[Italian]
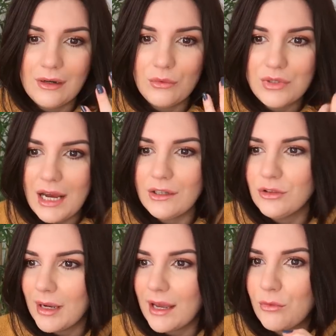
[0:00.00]

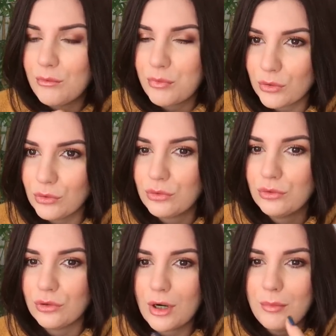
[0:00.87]
usato magari un
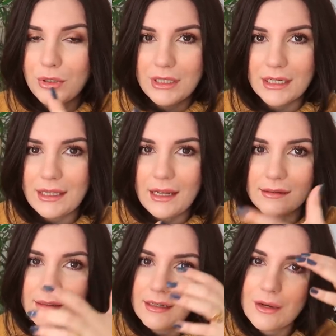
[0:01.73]
prodotto troppo
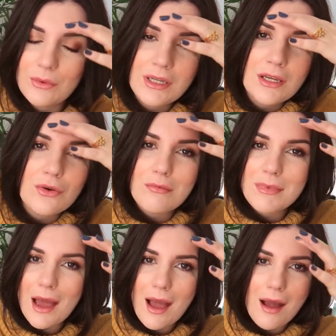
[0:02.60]
idratante che quindi non
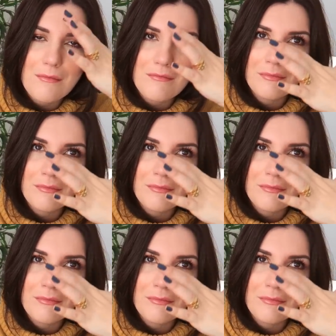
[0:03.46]
mi ha